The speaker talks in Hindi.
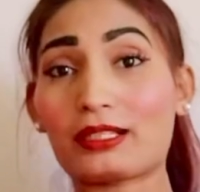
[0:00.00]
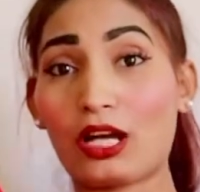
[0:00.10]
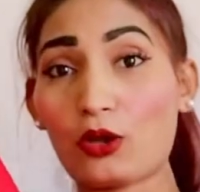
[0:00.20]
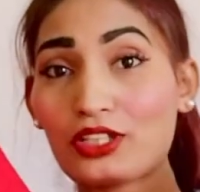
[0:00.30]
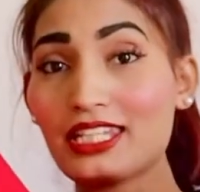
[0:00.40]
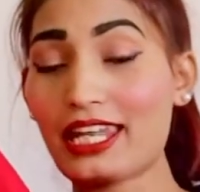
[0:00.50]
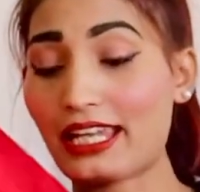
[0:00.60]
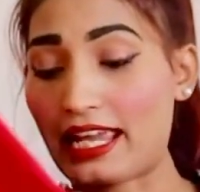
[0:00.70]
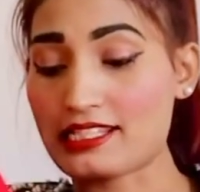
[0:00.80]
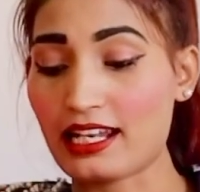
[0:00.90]
बताओ कि ये
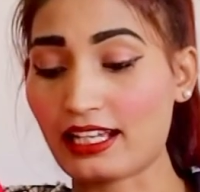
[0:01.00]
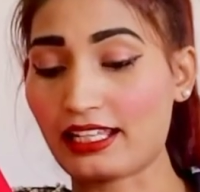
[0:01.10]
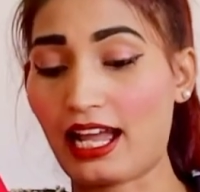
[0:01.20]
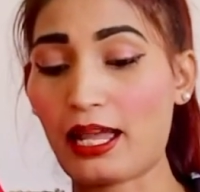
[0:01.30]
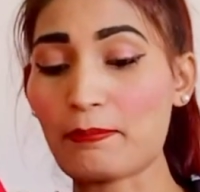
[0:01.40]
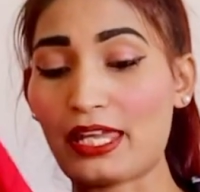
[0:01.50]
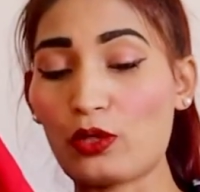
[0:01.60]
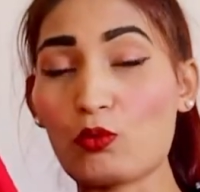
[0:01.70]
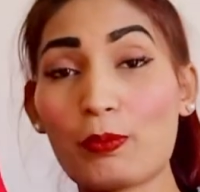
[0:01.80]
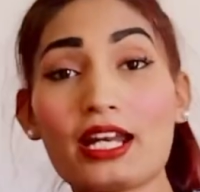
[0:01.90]
कैसा लग रहा है
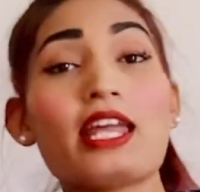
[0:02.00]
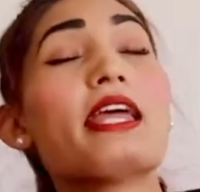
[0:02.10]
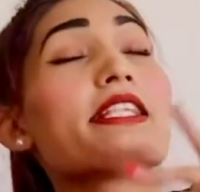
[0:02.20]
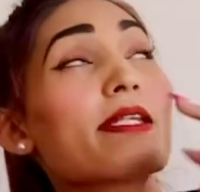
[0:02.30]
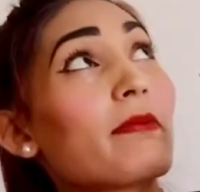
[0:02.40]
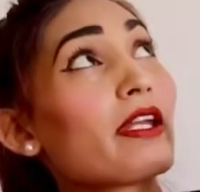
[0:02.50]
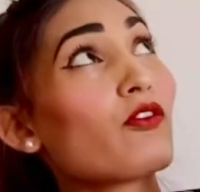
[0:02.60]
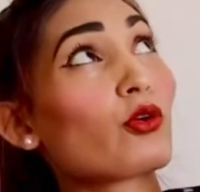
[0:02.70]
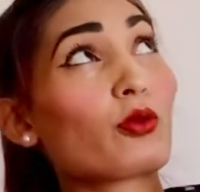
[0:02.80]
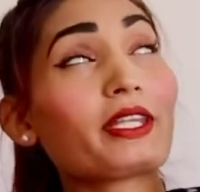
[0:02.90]
मेरे ऊपर जब मैंने
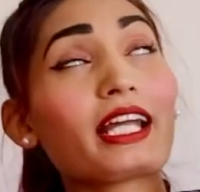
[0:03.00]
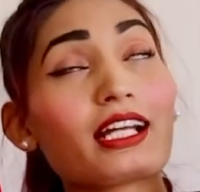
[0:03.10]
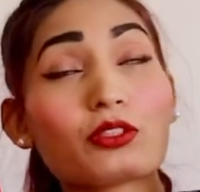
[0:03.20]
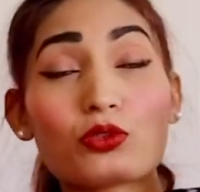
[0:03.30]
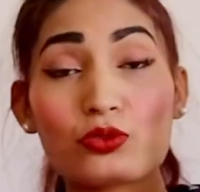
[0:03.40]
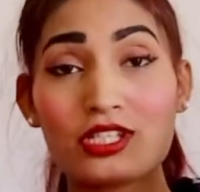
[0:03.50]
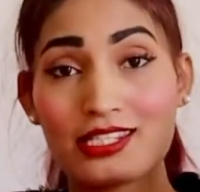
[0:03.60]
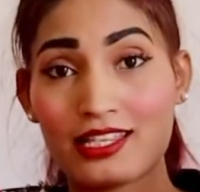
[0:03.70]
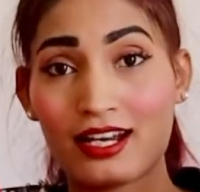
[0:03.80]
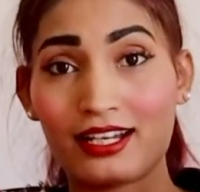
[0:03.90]
फोटो में देखा था तो कुछ
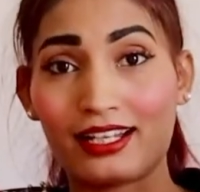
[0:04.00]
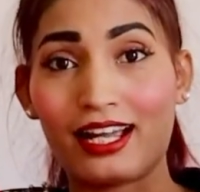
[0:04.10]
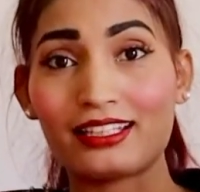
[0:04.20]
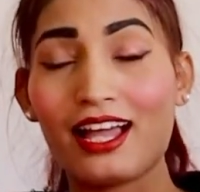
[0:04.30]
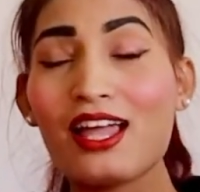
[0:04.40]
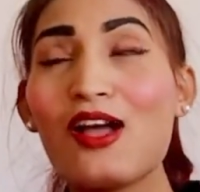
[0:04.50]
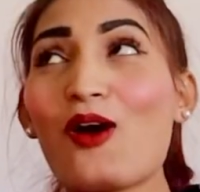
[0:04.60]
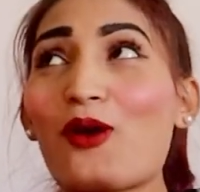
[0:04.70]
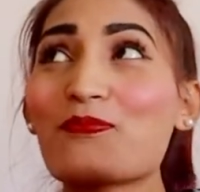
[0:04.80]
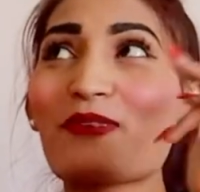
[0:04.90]
इस तरह लग रहा था
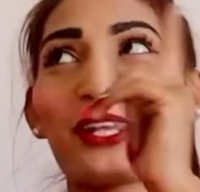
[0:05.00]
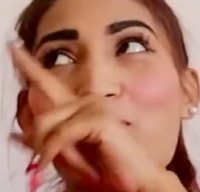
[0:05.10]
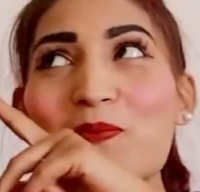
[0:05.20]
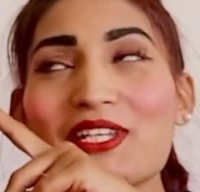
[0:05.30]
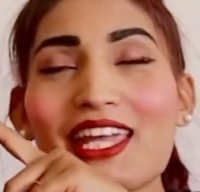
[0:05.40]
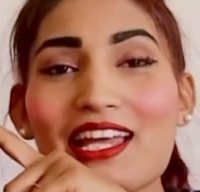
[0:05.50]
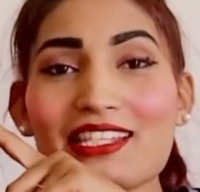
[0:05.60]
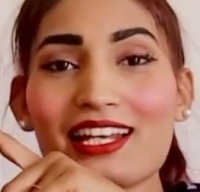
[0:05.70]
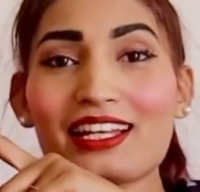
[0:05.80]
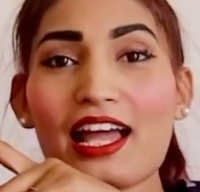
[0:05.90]
और मेरे ऊपर ये
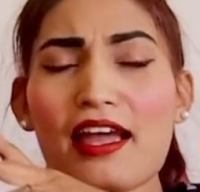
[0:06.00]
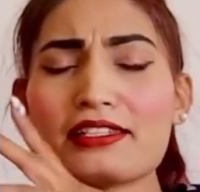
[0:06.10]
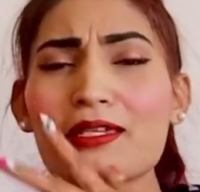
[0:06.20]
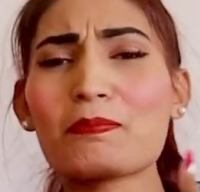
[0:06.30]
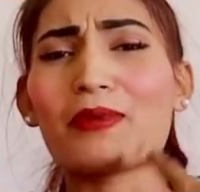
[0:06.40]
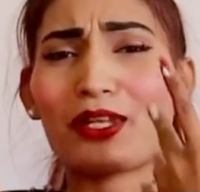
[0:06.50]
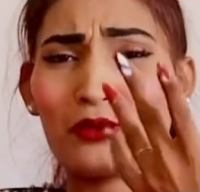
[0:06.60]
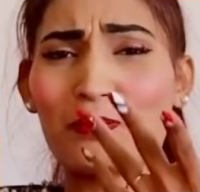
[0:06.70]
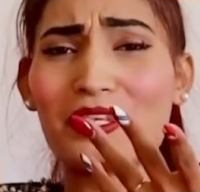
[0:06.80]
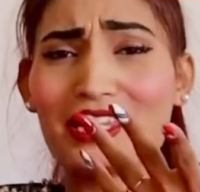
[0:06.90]
ऐसा लग रहा है आई थिंक मेरे
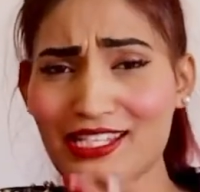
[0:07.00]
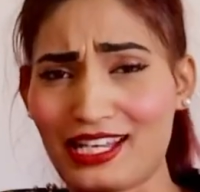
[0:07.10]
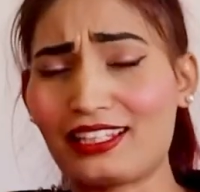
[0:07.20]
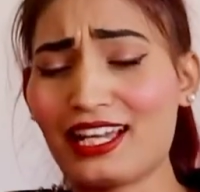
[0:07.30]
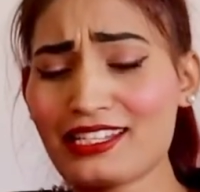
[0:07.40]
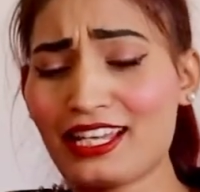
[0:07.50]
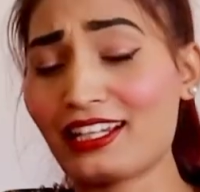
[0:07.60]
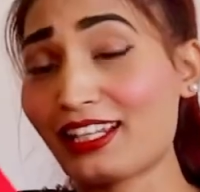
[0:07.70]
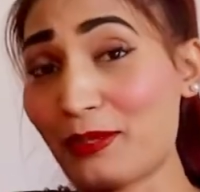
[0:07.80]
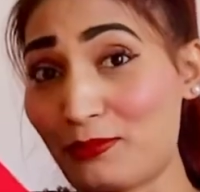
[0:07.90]
ऊपर ये ज़्यादा अच्छा
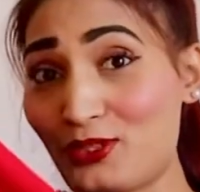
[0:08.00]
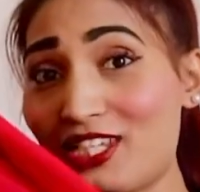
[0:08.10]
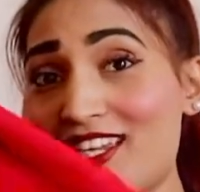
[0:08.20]
लग रहा है मुझे